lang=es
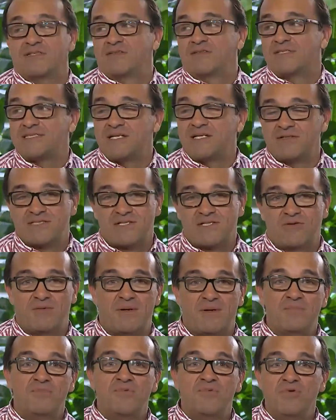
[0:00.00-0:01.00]
Entonces se,
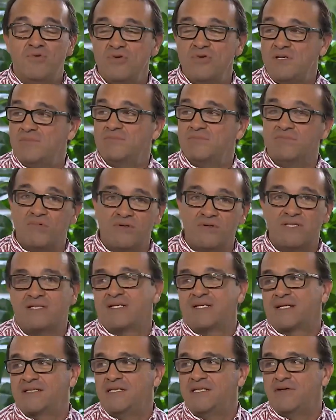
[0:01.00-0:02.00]
vuelve muy, muy
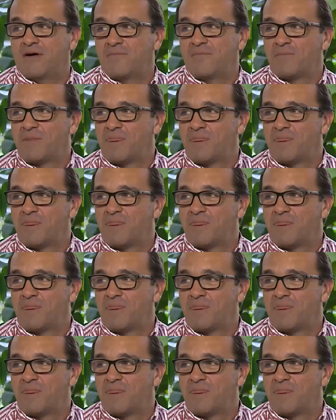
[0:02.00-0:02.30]
interactiva.